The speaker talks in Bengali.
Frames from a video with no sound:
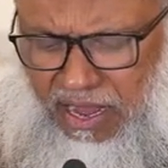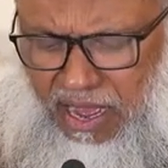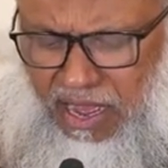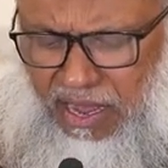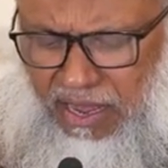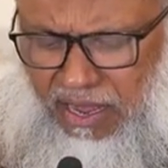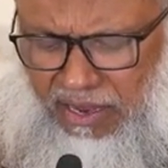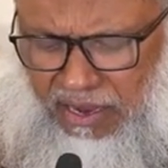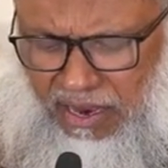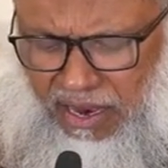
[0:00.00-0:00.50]
আনা
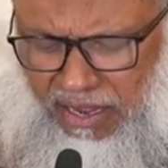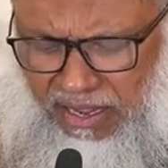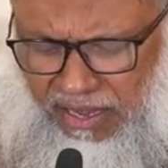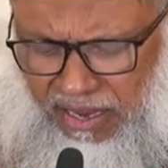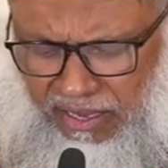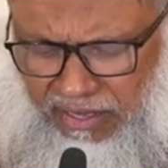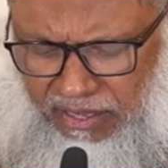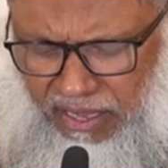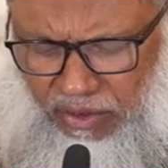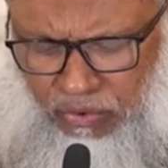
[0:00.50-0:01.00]
খারা
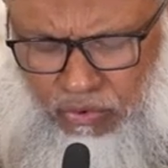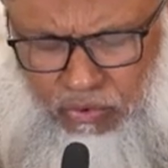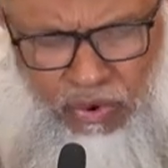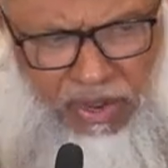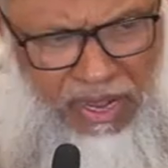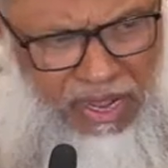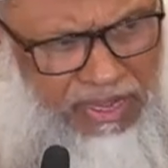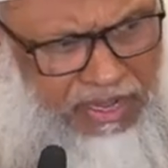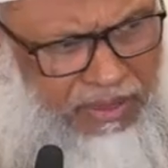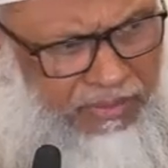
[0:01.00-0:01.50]
হেলা তাহু
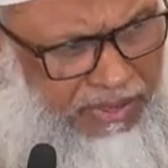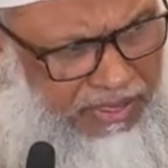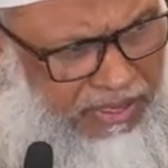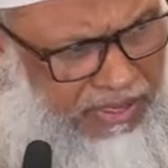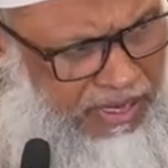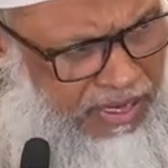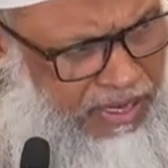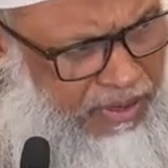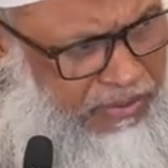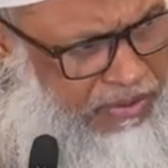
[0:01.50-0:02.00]
রাকিব
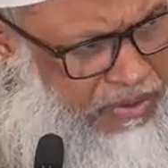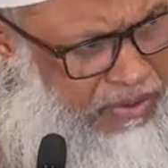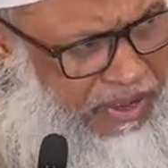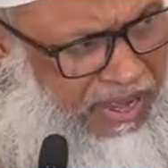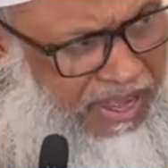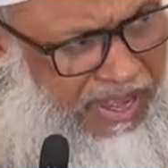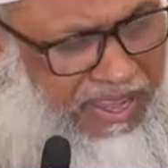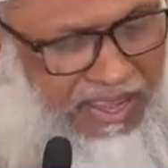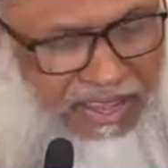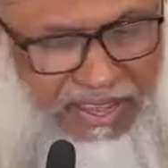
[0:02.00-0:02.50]
রাকিব
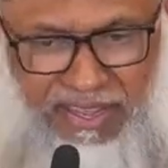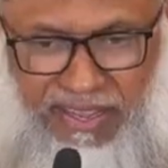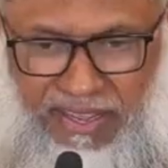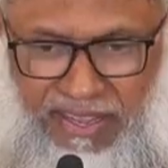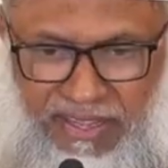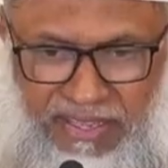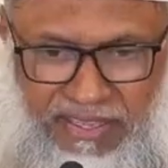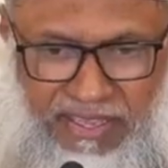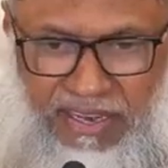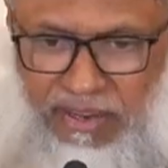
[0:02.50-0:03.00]
তুহা
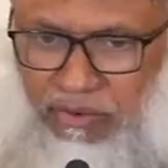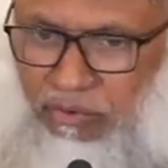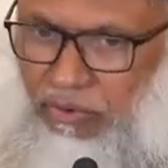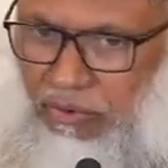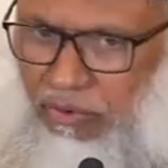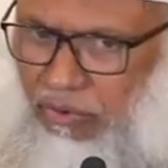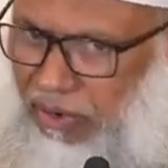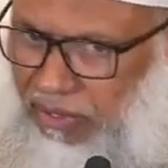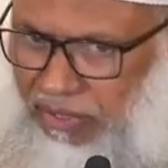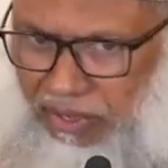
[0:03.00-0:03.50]
তিনি
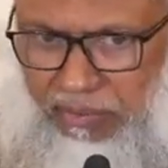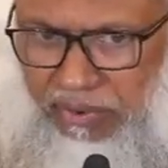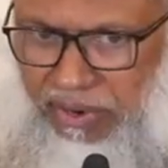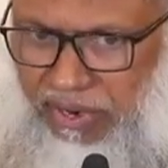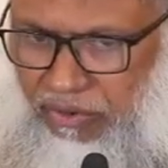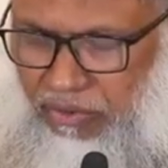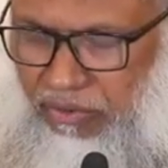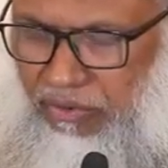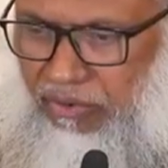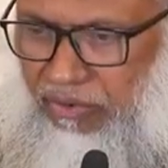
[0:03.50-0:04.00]
কোনো কথা
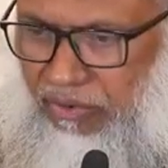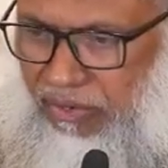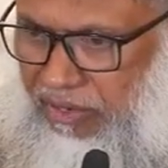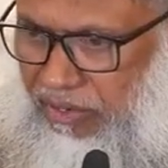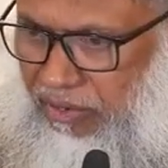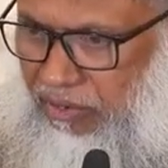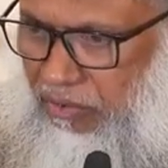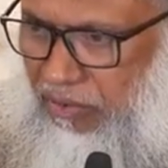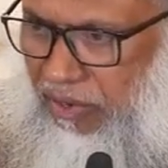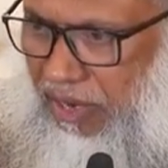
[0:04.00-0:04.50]
বলেন শুধু
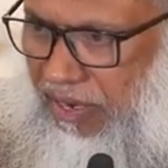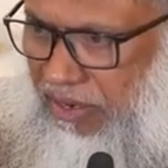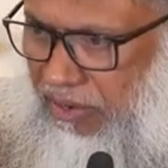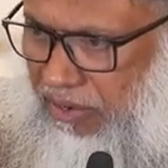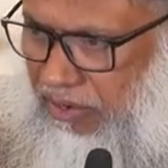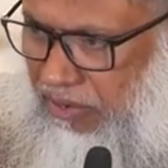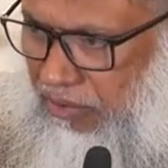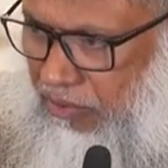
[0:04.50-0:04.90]
ওনার